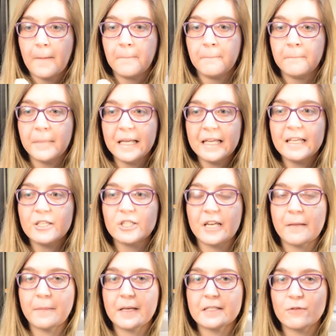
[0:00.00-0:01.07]
mais
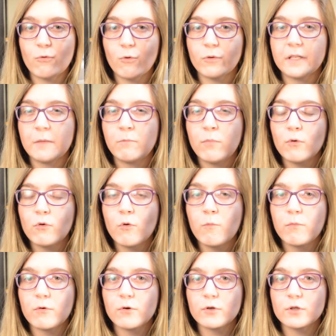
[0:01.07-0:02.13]
j'ai l'impression qu'on est beaucoup
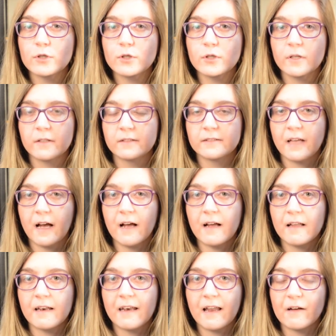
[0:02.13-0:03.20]
plus
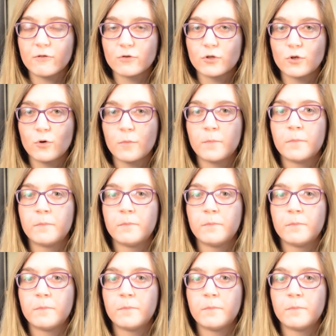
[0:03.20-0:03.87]
dans l'enjeu